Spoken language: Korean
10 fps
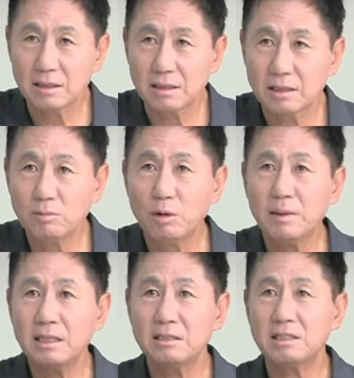그걸
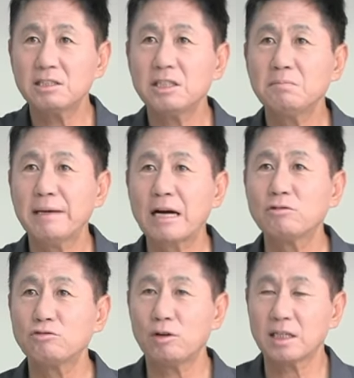몸에 칭칭
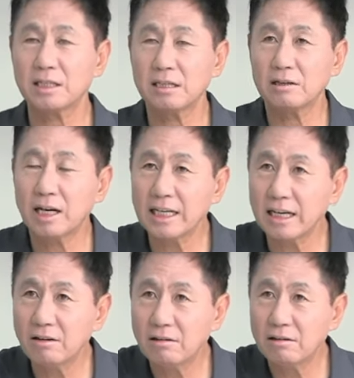메고 들어왔다는 거
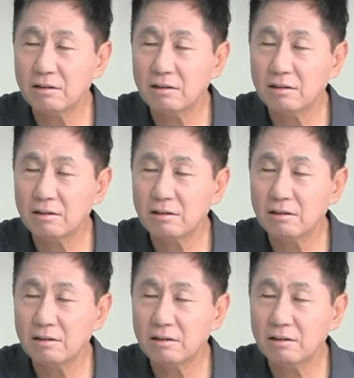아니에요?